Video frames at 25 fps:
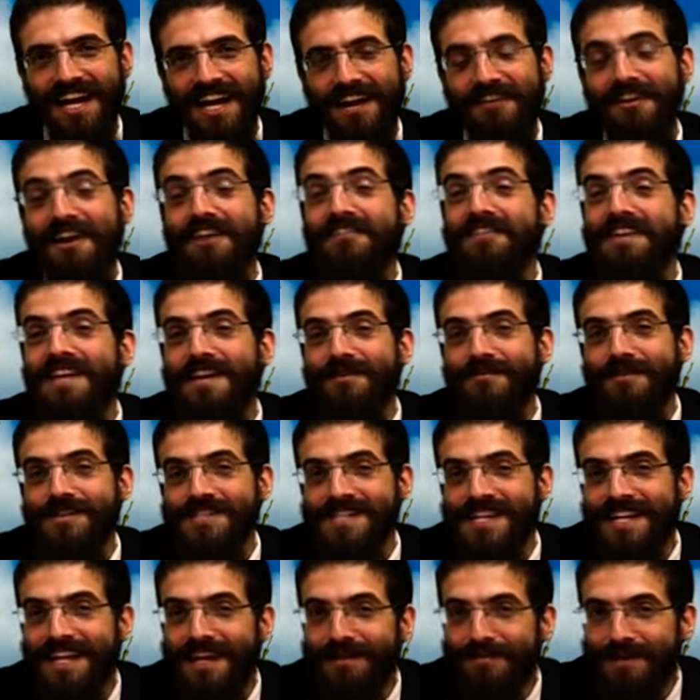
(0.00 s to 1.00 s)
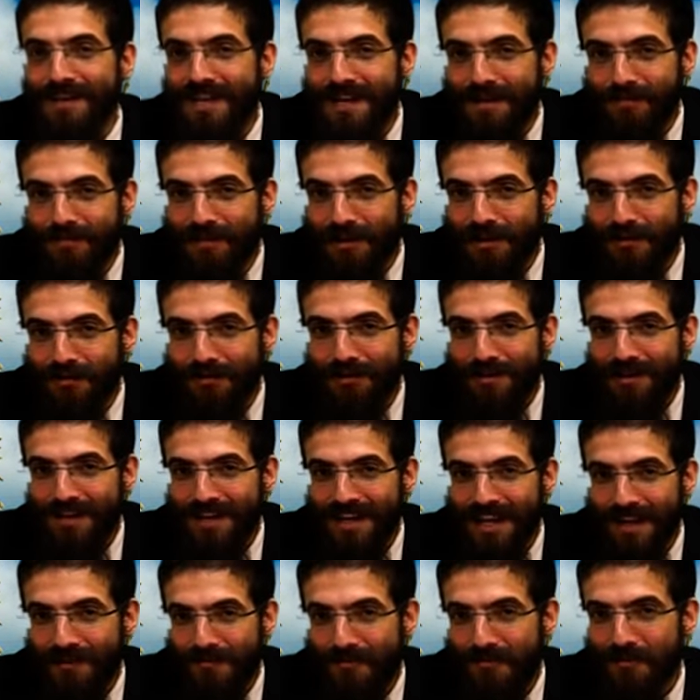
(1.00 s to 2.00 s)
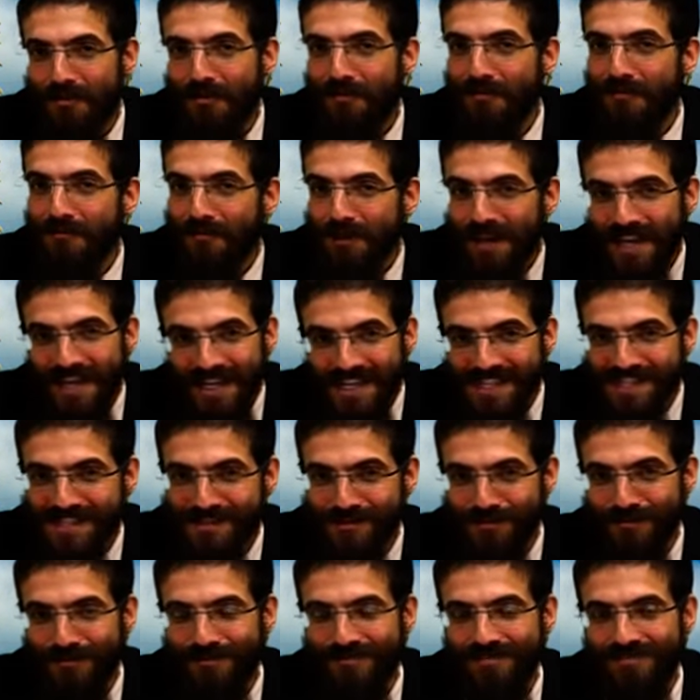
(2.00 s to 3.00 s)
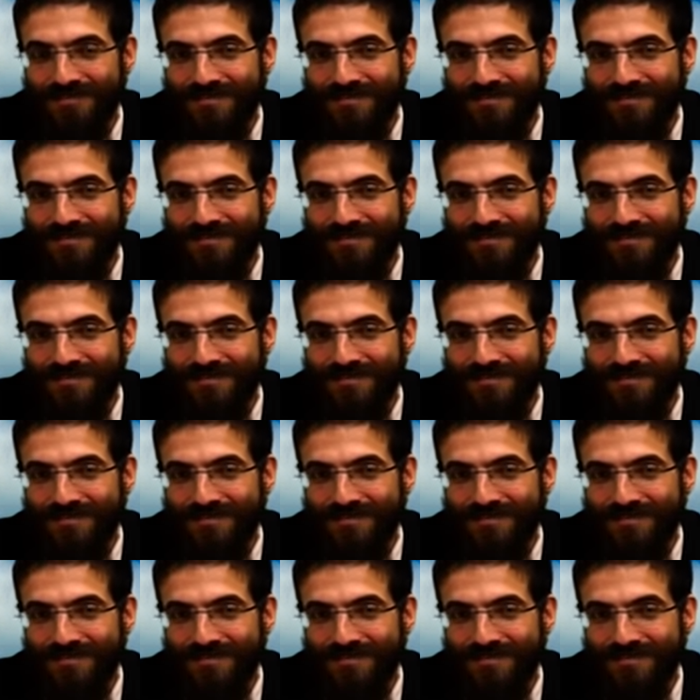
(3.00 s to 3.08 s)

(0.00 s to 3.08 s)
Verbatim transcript: Alors évidemment, celles qui mettent la perruque, ne comprendront pas la question.